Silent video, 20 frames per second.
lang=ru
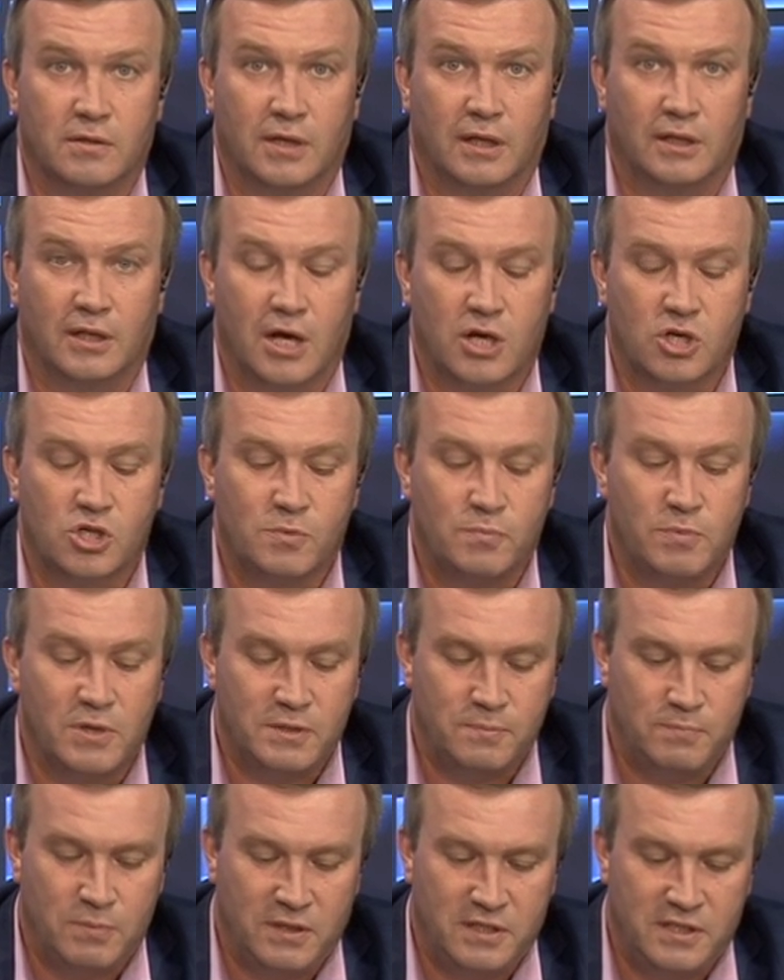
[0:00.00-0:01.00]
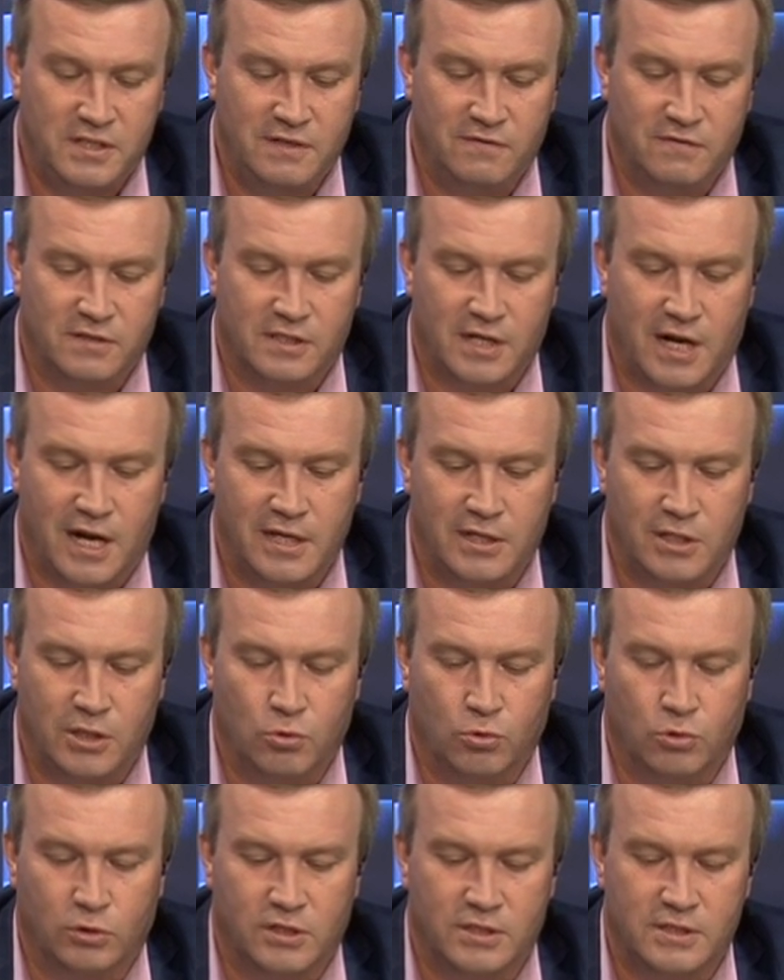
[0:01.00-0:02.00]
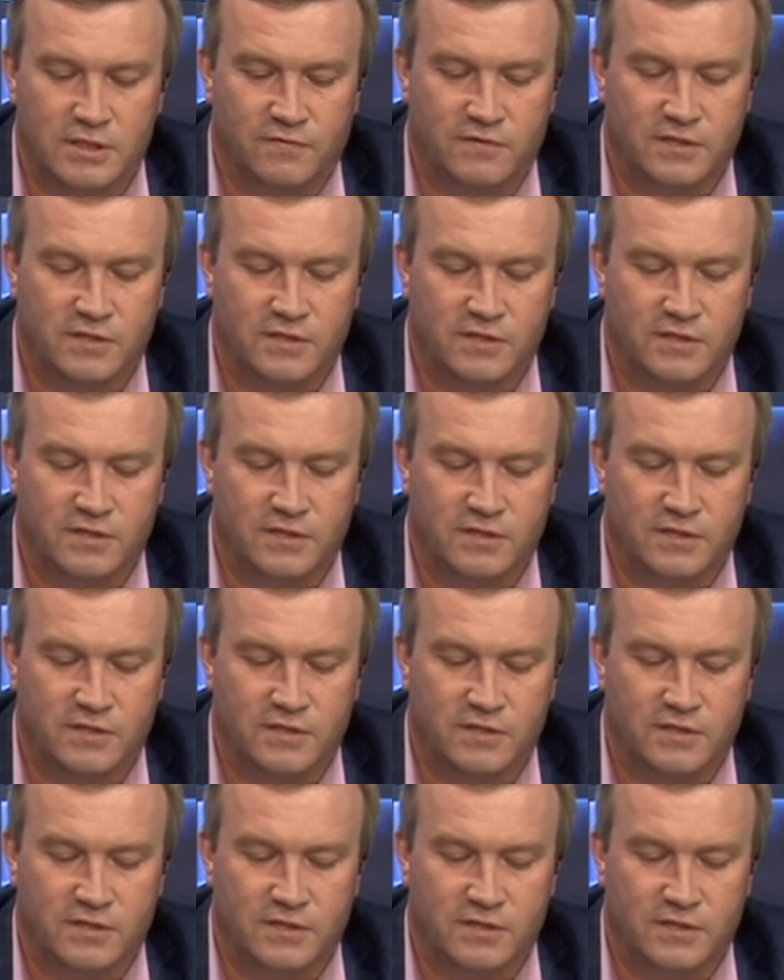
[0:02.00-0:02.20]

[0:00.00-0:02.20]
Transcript: а также перспективы строительной отрасли